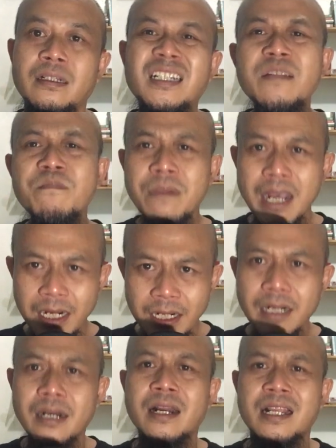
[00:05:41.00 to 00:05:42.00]
di
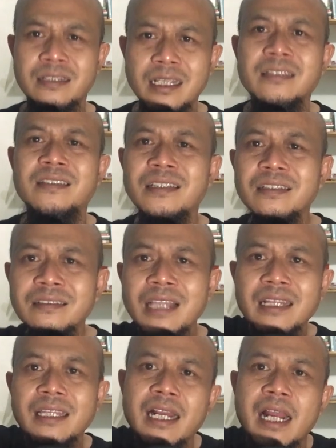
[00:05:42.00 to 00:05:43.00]
mana rasa
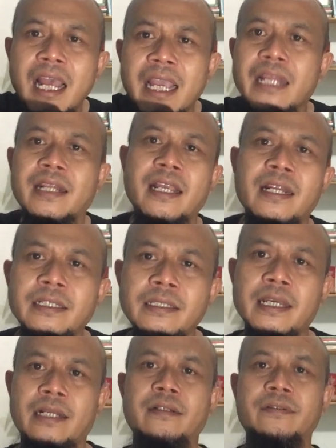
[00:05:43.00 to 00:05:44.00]
cinta tanah air kalian?